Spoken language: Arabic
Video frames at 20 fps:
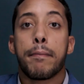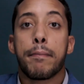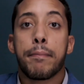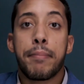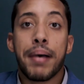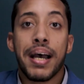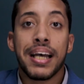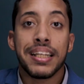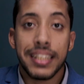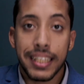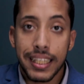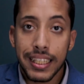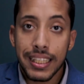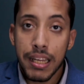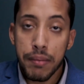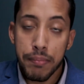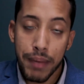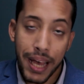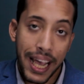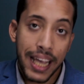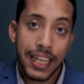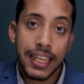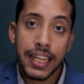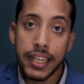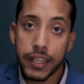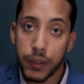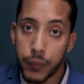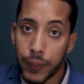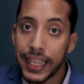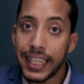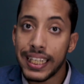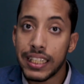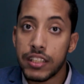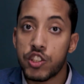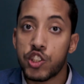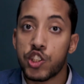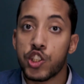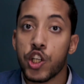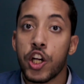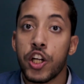بعد كده معانا
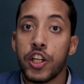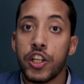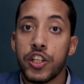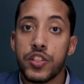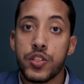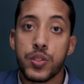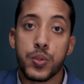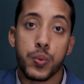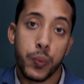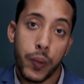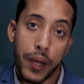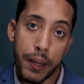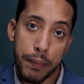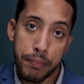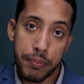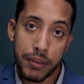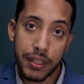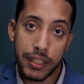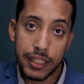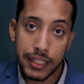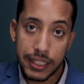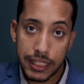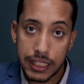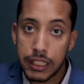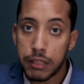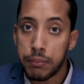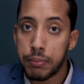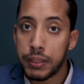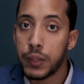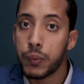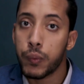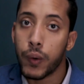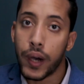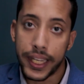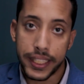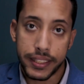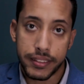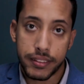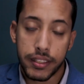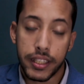رواية شارلوت سواب لإي بي
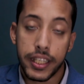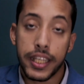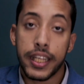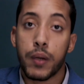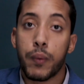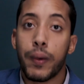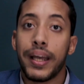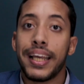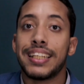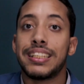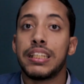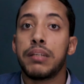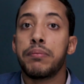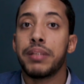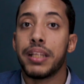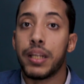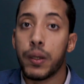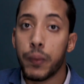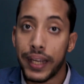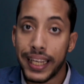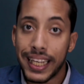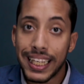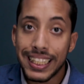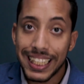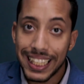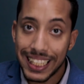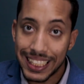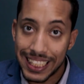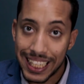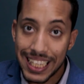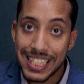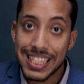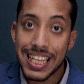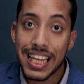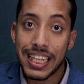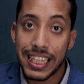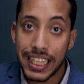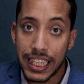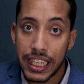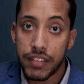وايت الرواية دي من الروايات اللي
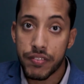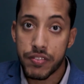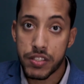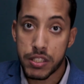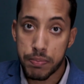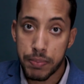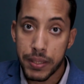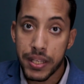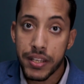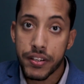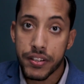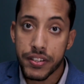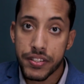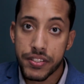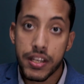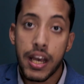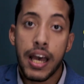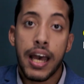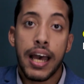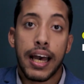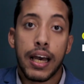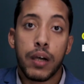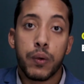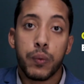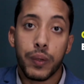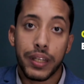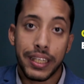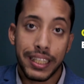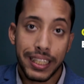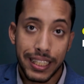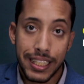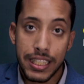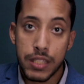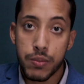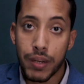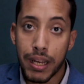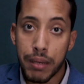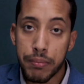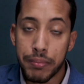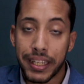درسها النيتيف سبيكرز أو الإنجليز
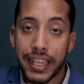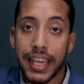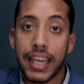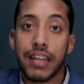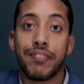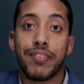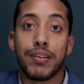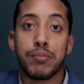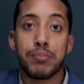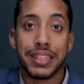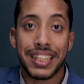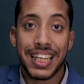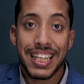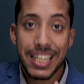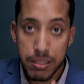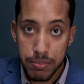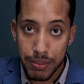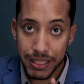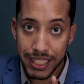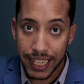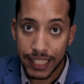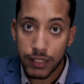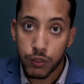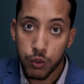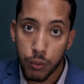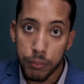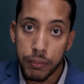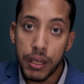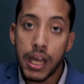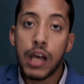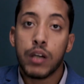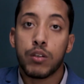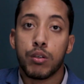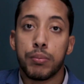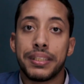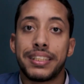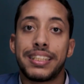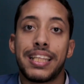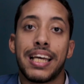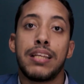والأمريكان في المدارس بتاعتهم
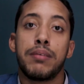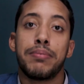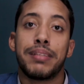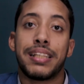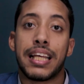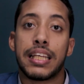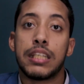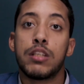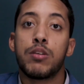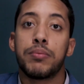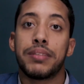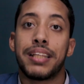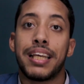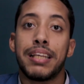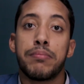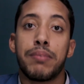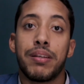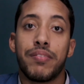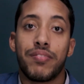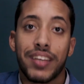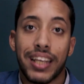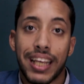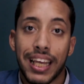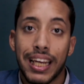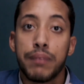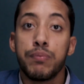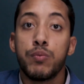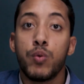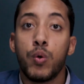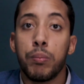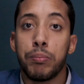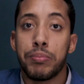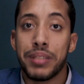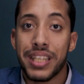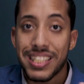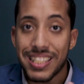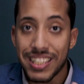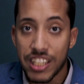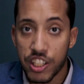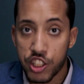وبالتالي بتلاقيهم دايما في كلامهم
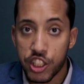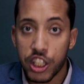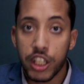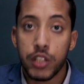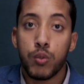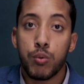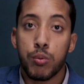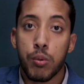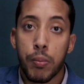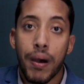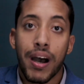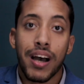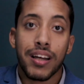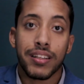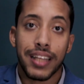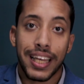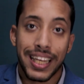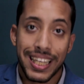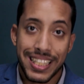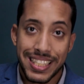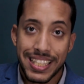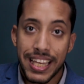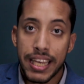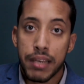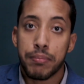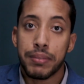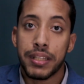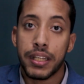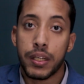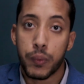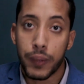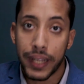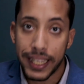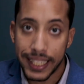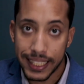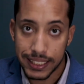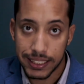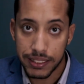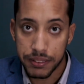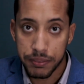بيستشهدوا ببعض أجزاء من
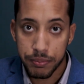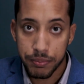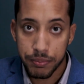الرواية دي